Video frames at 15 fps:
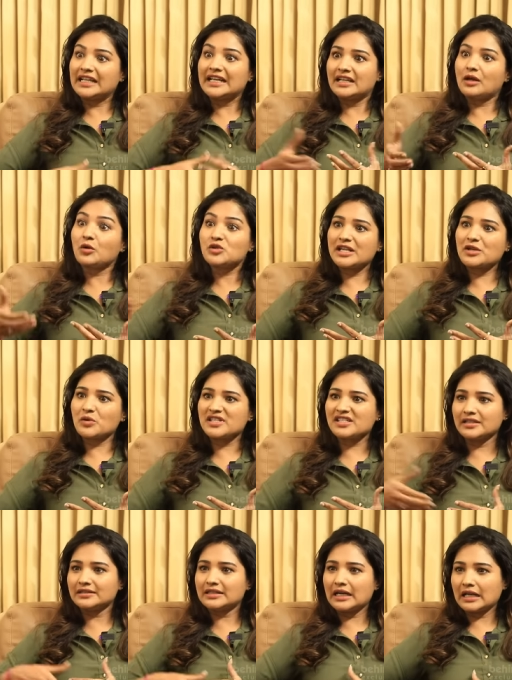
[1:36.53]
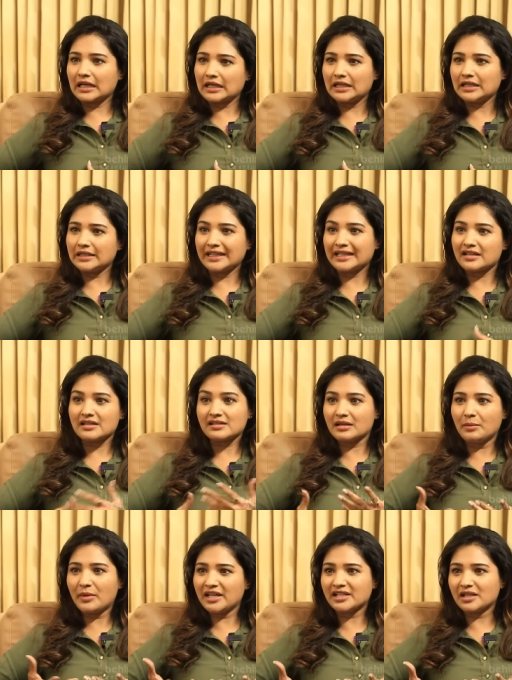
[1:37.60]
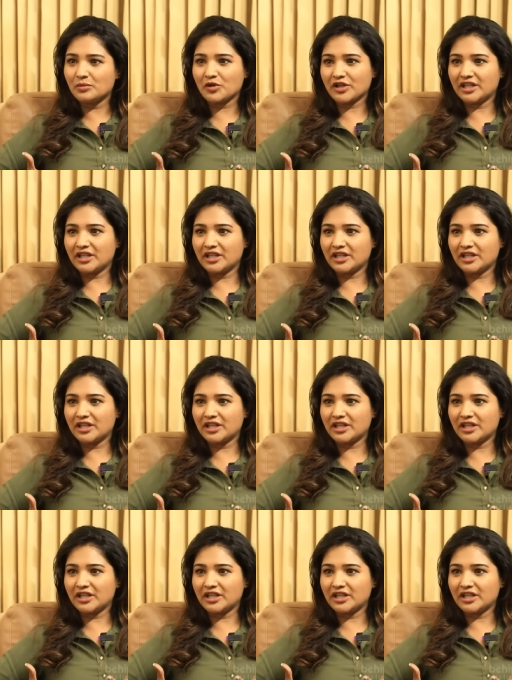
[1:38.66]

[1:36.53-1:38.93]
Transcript: நிறைய லவ் சீக்வன்ஸ் எழுதுறாங்க என்னால் சமாளிக்க